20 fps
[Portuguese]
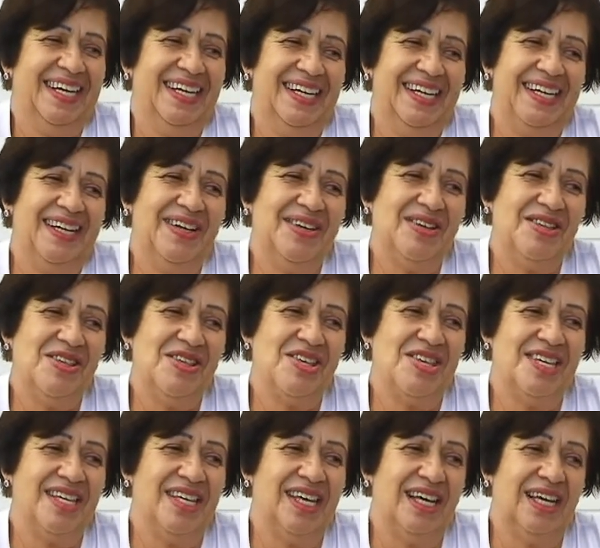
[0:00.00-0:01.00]
Né, eu
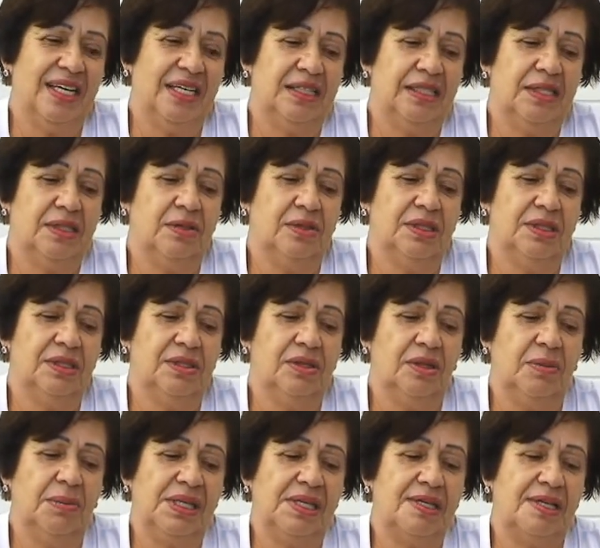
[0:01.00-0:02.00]
tinha, quando eu
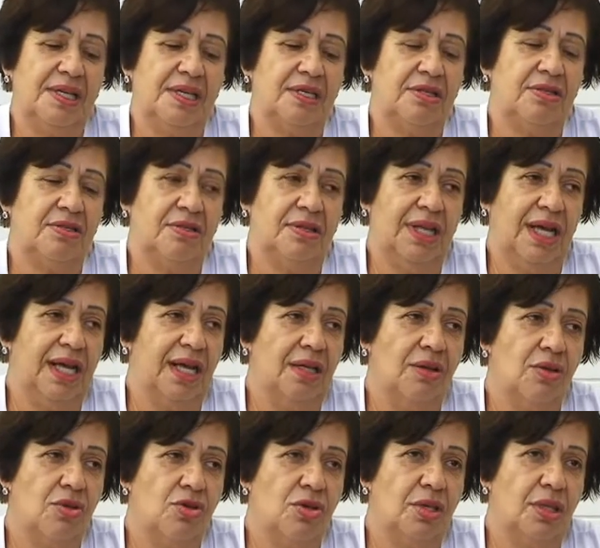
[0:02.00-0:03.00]
comecei a estudar,
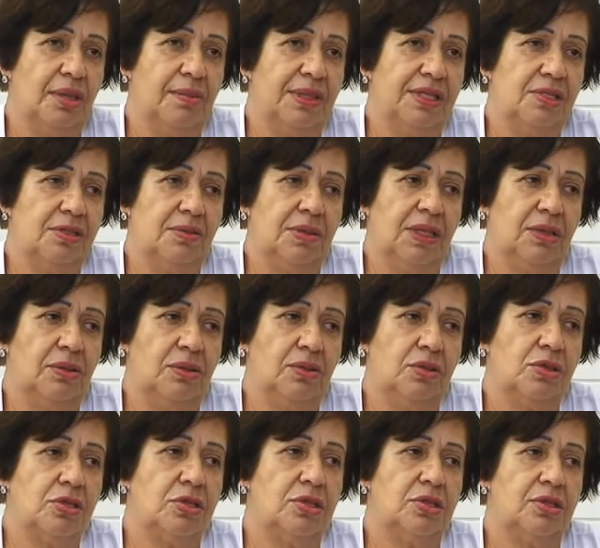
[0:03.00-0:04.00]
eu tinha mais ou
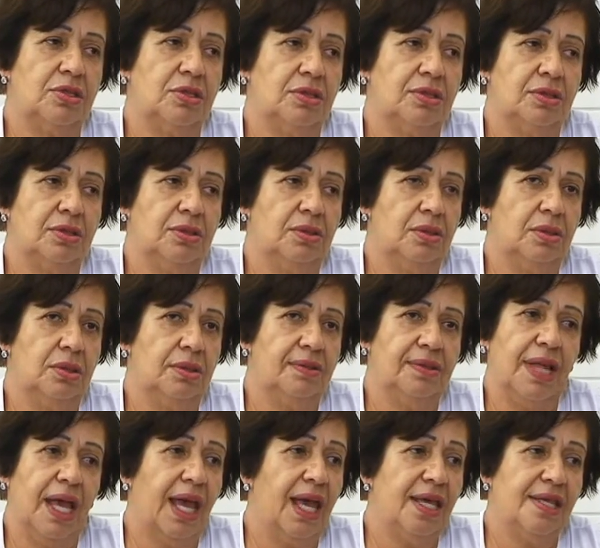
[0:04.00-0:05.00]
menos
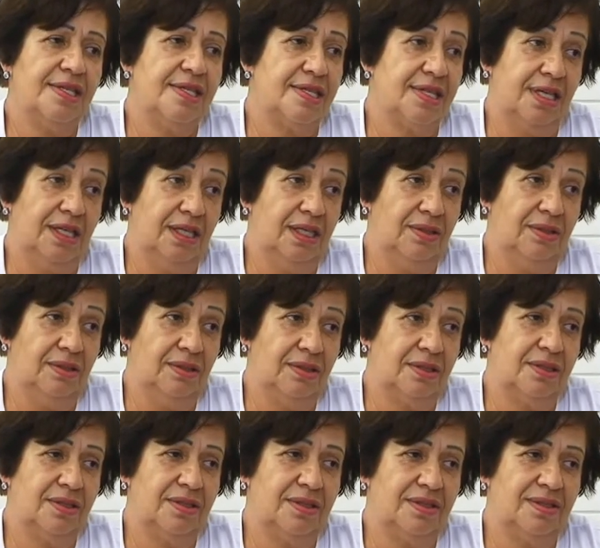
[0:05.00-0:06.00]
10
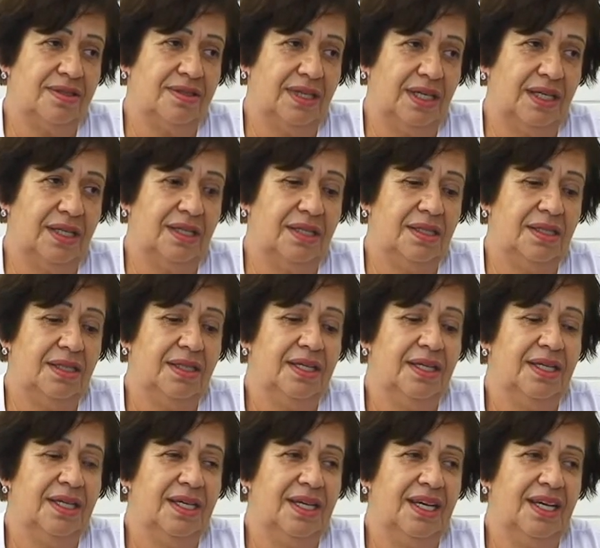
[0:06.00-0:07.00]
anos, né?
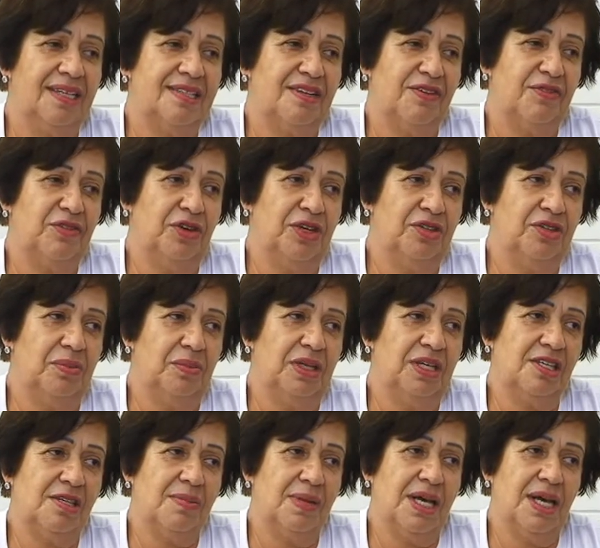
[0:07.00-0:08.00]
Essa foto
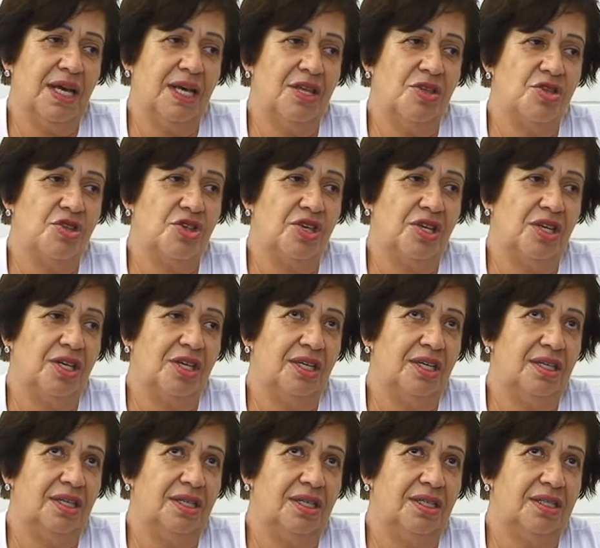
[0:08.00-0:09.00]
mesmo é
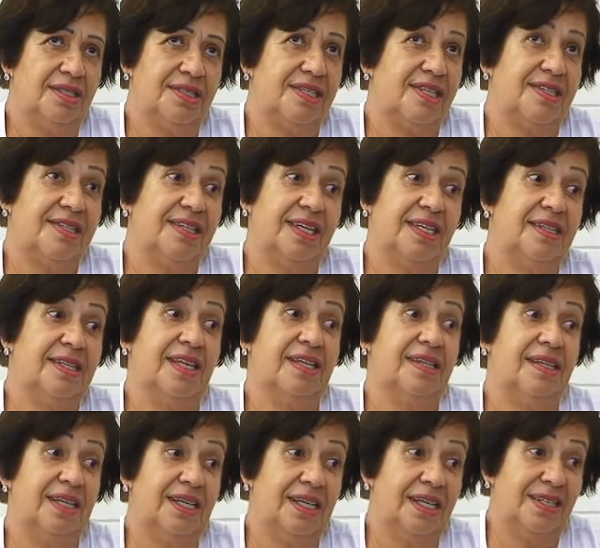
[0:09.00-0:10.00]
de
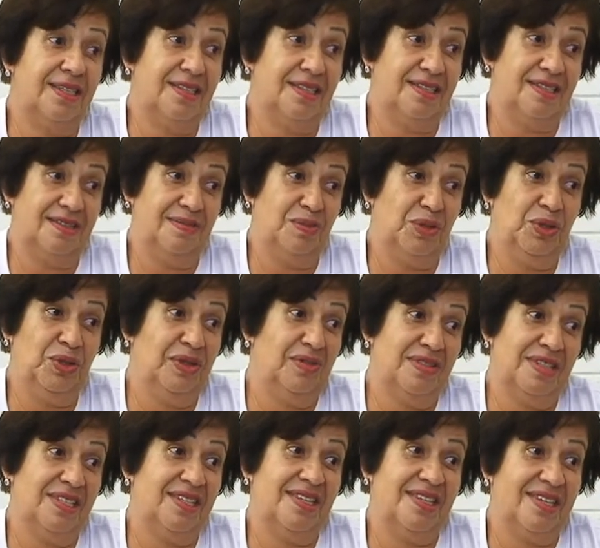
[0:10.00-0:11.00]
63,
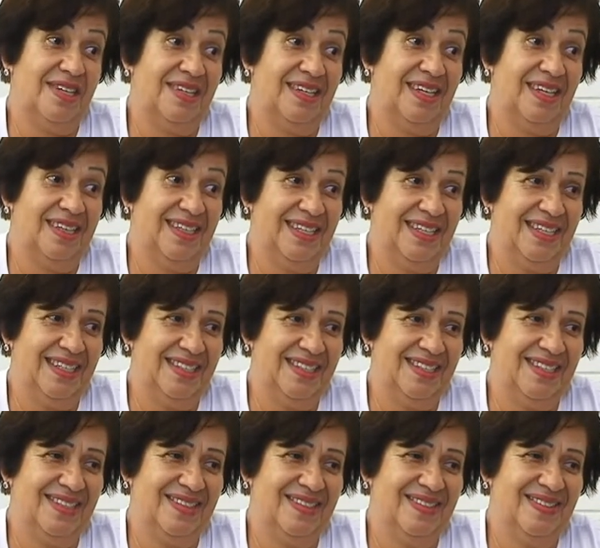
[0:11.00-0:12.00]

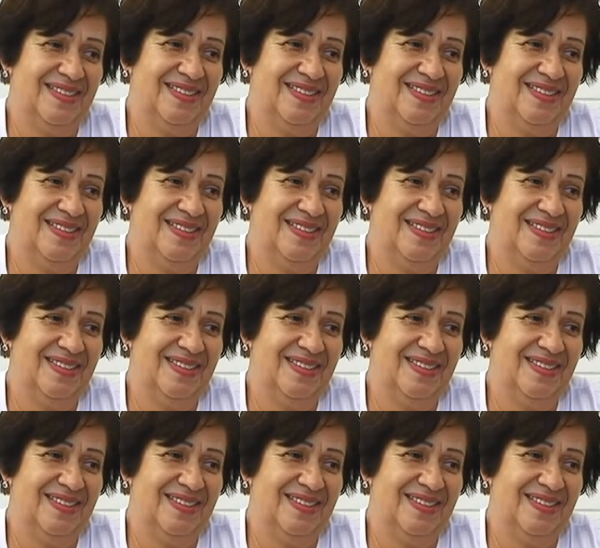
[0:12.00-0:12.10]
1963,